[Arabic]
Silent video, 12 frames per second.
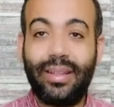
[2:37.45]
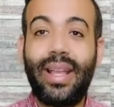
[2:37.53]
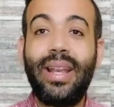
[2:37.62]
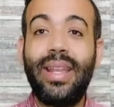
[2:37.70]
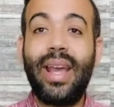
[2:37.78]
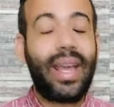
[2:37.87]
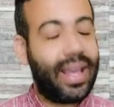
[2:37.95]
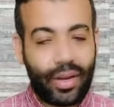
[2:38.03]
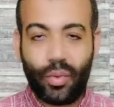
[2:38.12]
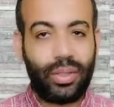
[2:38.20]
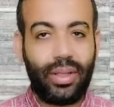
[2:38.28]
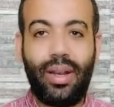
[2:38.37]
تانية
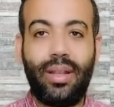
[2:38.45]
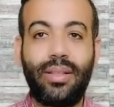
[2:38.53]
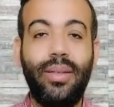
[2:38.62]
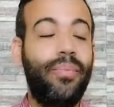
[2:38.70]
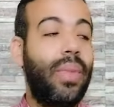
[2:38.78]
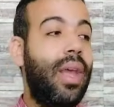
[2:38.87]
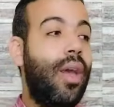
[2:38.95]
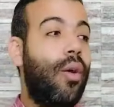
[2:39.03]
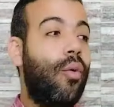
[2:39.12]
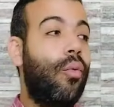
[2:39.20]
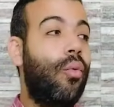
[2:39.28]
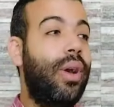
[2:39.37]
غيري والله العظيم
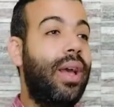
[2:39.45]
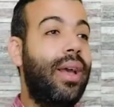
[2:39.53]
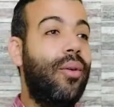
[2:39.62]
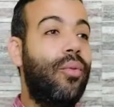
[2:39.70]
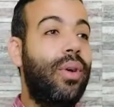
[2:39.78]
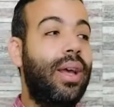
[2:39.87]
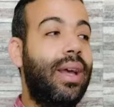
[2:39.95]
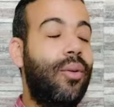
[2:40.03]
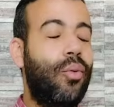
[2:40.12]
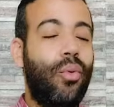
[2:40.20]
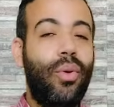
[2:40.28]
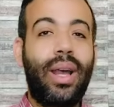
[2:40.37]

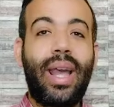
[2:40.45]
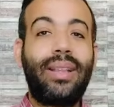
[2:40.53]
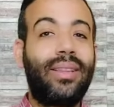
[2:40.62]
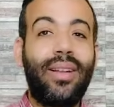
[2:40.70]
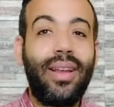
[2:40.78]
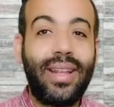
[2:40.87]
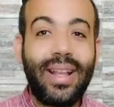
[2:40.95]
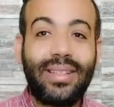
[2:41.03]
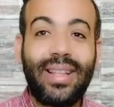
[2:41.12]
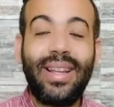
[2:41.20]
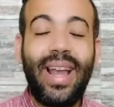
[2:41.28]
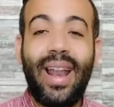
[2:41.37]
وخدت راي
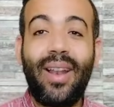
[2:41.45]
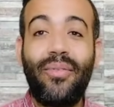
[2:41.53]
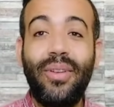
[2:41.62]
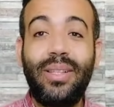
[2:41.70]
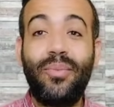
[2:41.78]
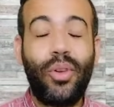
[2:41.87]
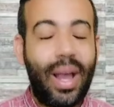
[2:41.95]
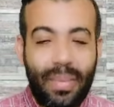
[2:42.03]
ناس تانية على الفيسبوك